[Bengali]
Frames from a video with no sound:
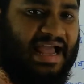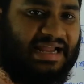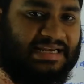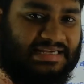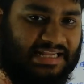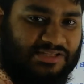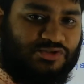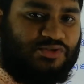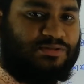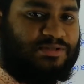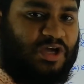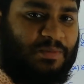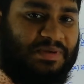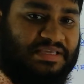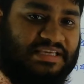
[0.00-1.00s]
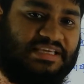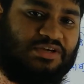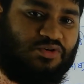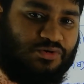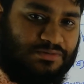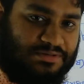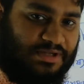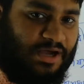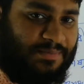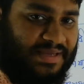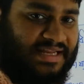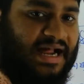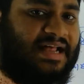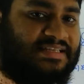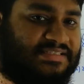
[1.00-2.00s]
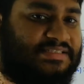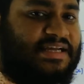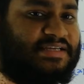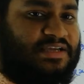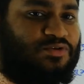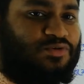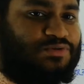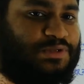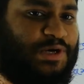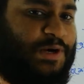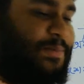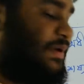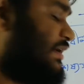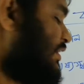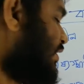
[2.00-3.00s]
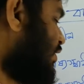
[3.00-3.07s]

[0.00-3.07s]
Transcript: একটা চলতে হবে কি করতে হবে কাজটা কি করতে হবে